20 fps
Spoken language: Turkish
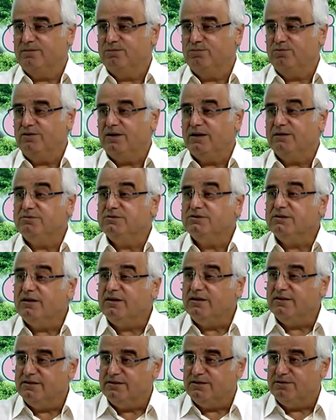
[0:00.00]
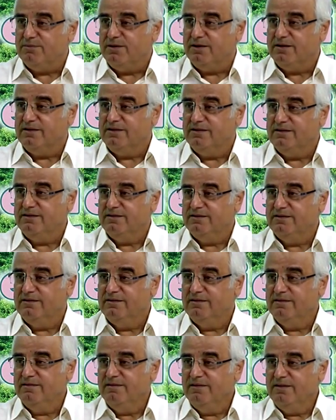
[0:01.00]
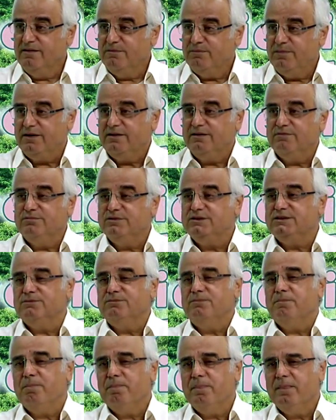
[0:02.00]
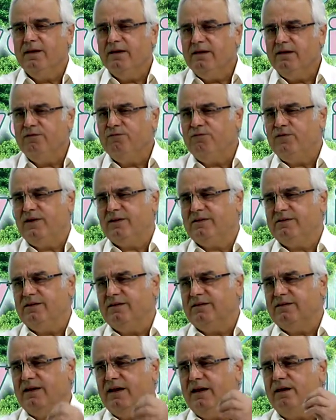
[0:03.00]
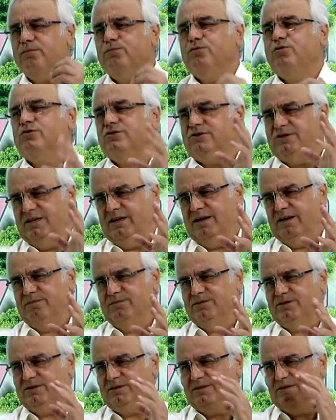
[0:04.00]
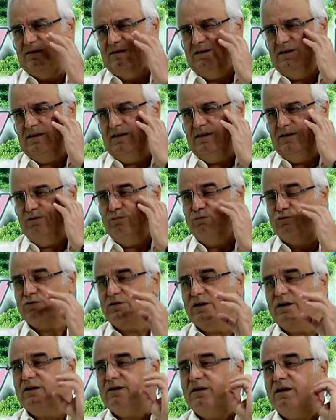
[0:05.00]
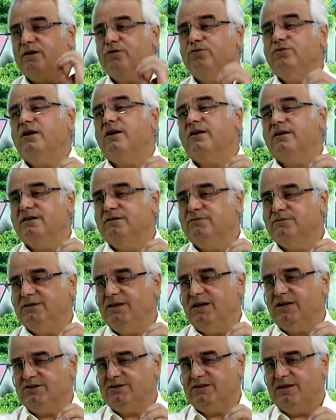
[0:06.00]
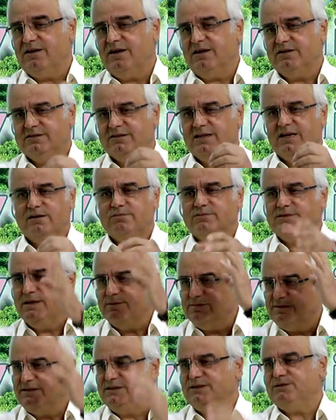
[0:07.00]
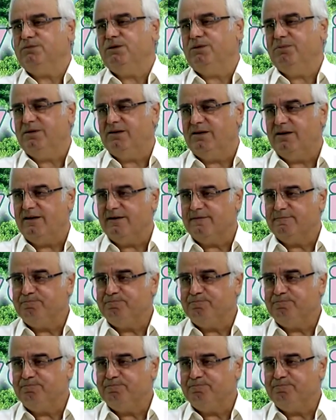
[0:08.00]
Bunlar bizi kandırmak. Bakın bizim infertilde en büyük silahımız. Yumurtalıkları uyardığımız ilaçlar. Hastalarımız hepsi ismini bilirler.